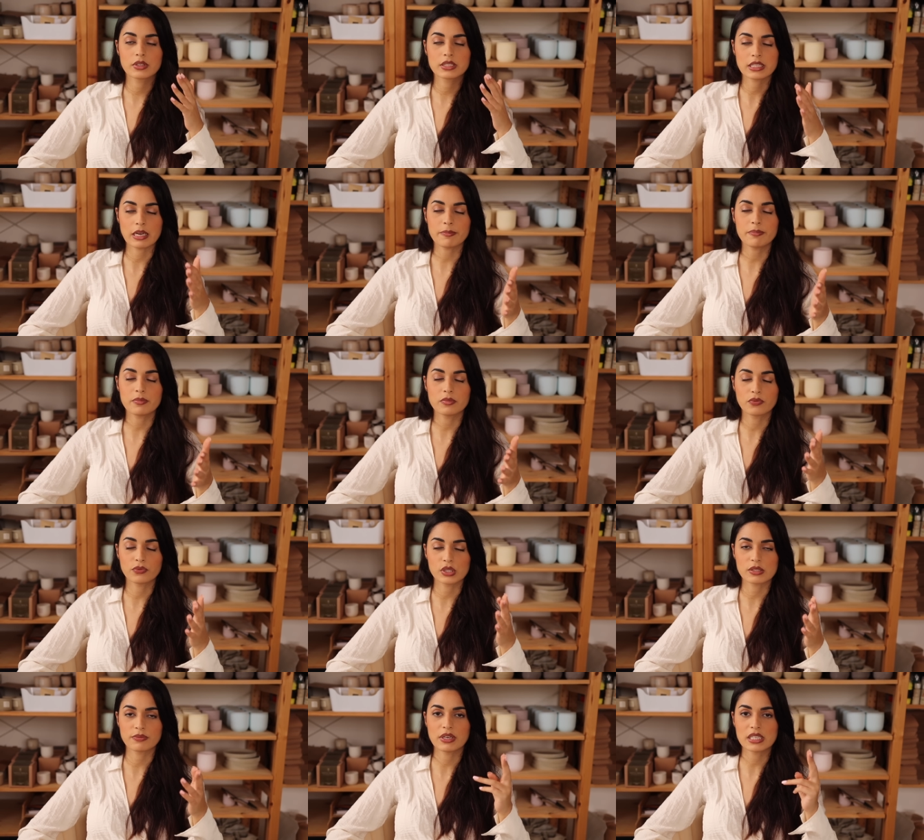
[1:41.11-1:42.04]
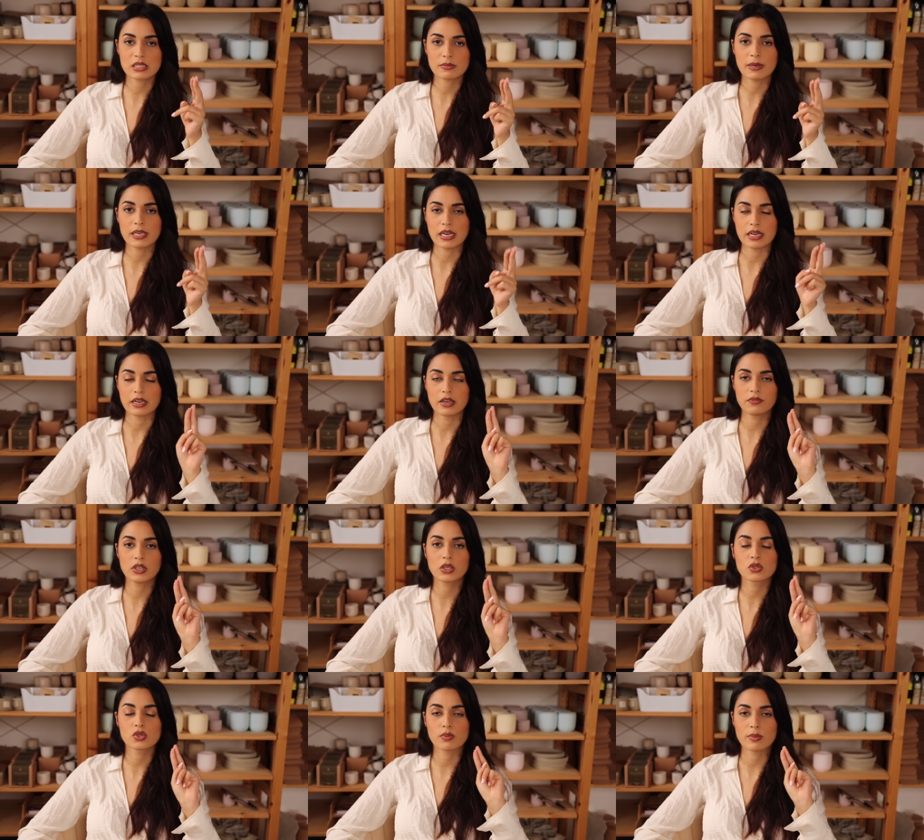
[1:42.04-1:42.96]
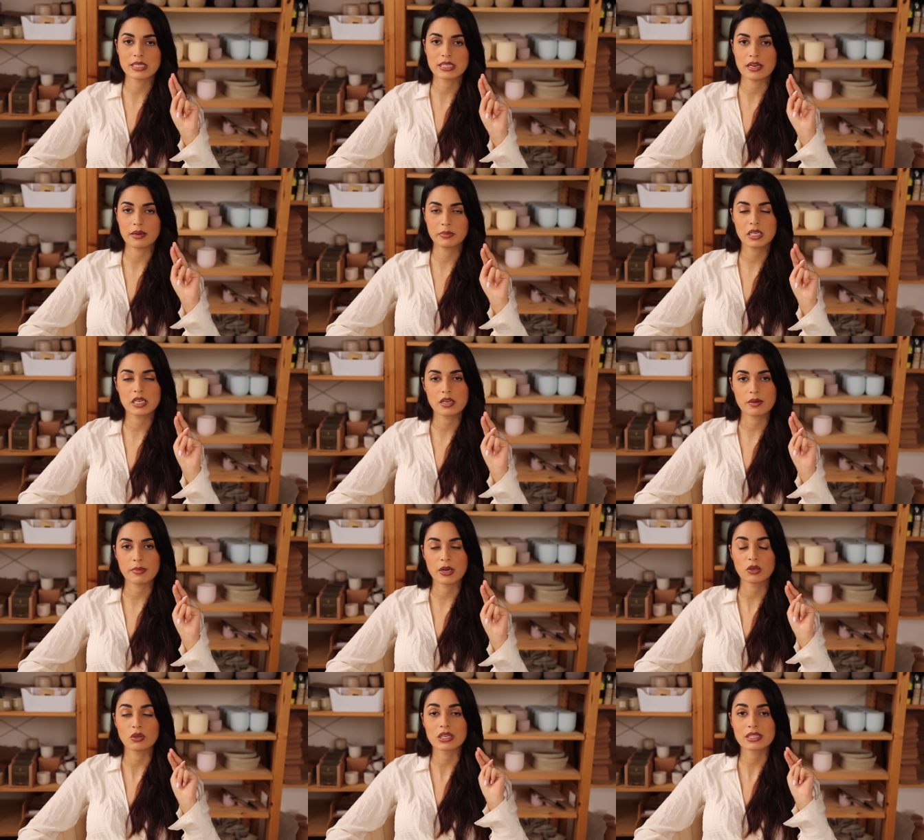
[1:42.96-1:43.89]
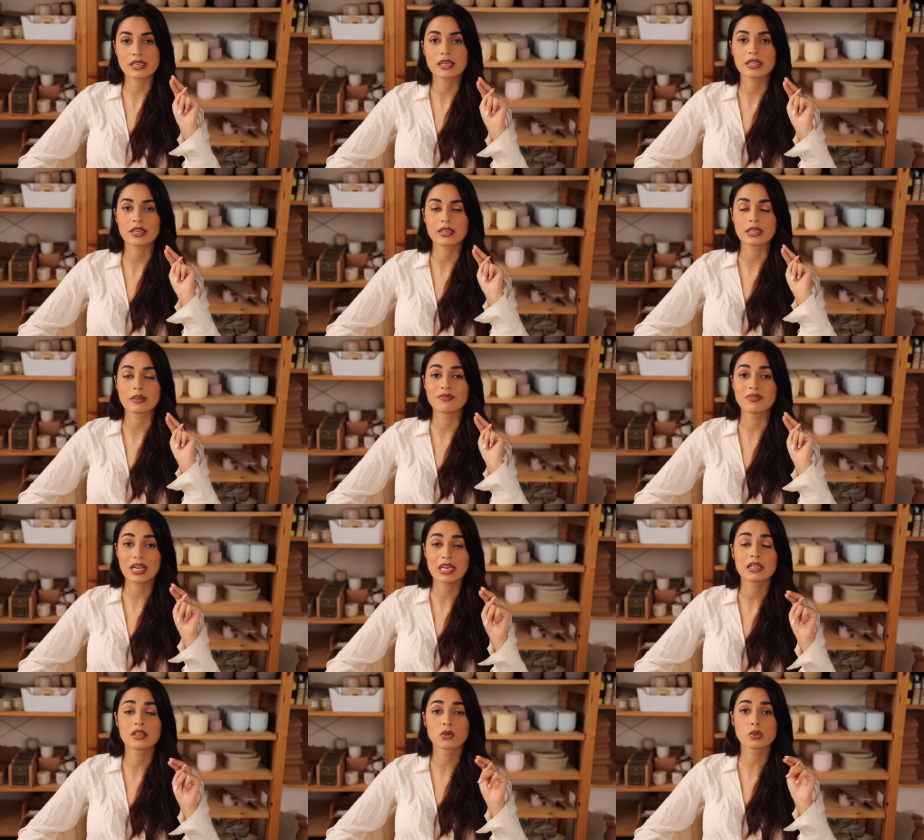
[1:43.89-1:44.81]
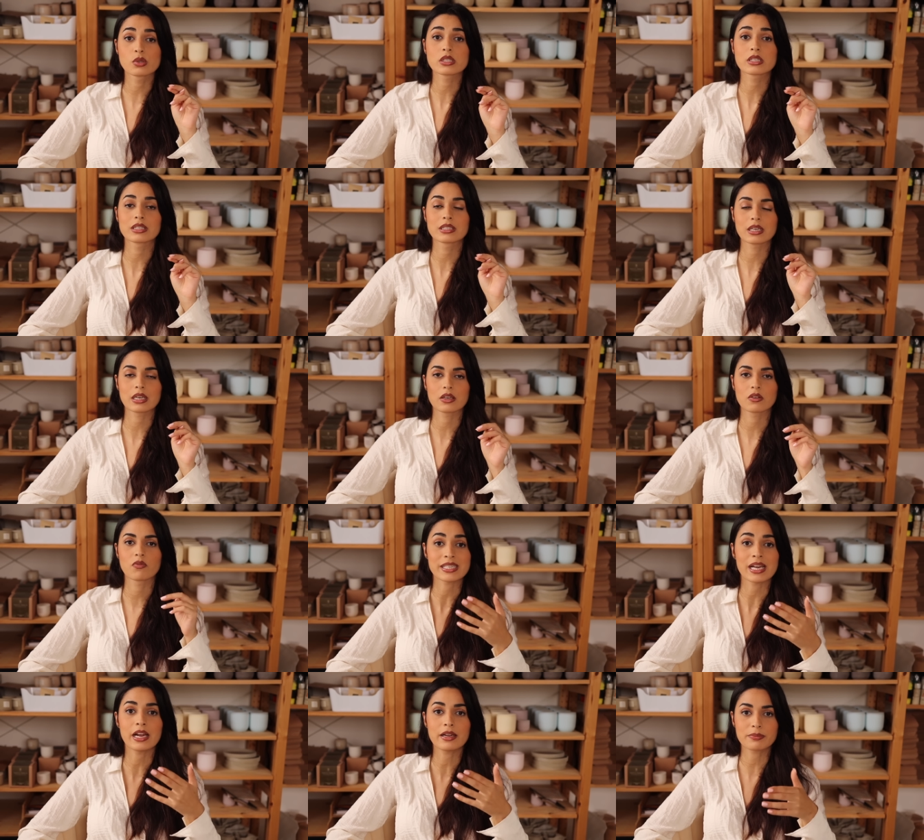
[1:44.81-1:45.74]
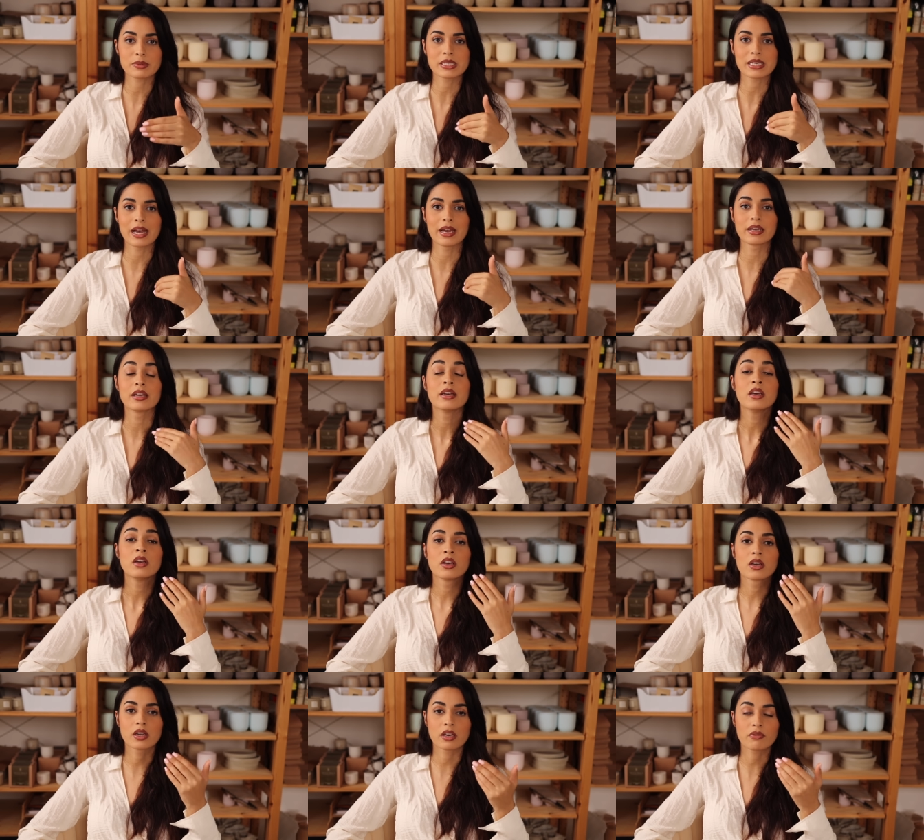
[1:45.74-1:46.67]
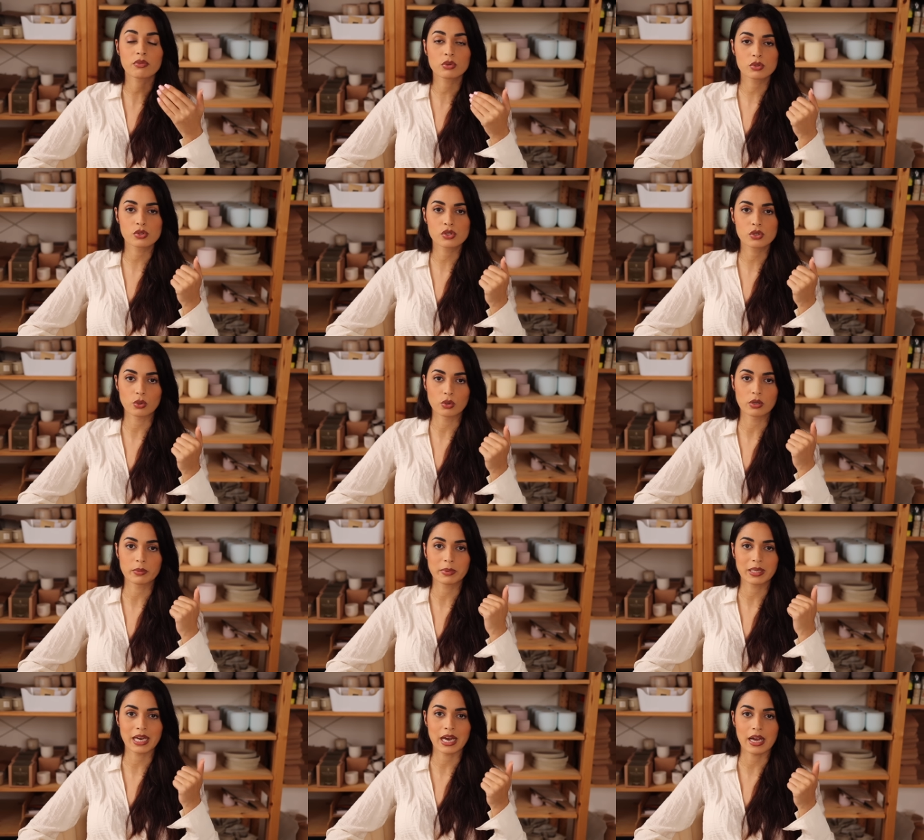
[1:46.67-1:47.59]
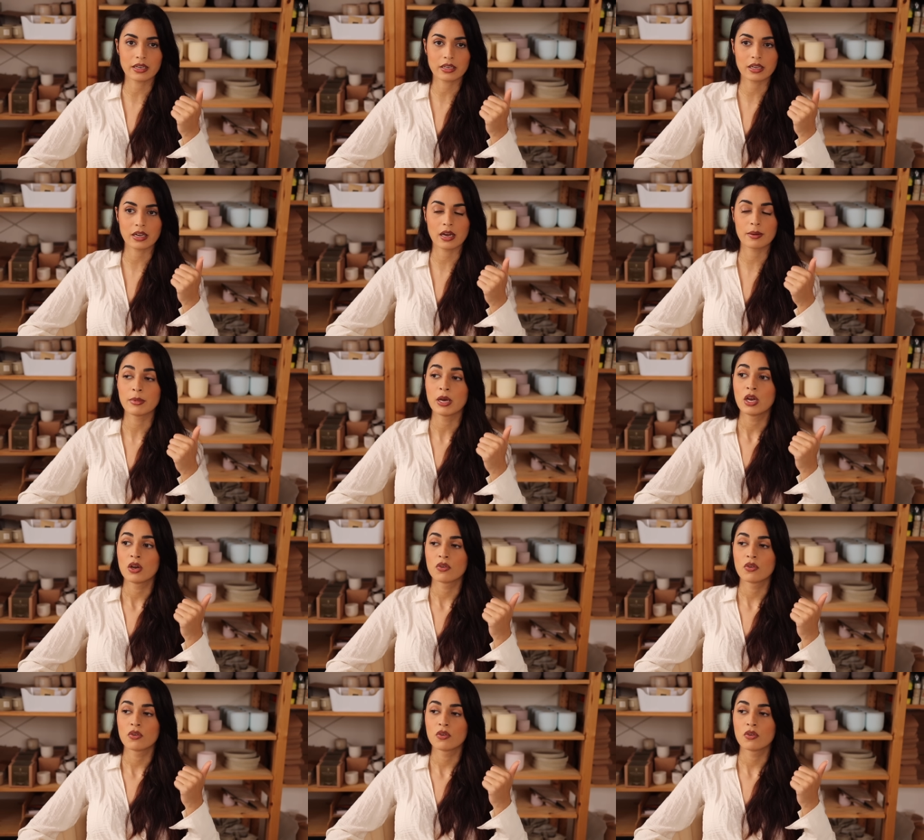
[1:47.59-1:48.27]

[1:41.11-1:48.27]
Ich habe vor fast zwei Jahren ein Video zu Massa Amini gemacht und das hat ja die Welle losgetreten, weshalb es eine Revolution im Iran gab,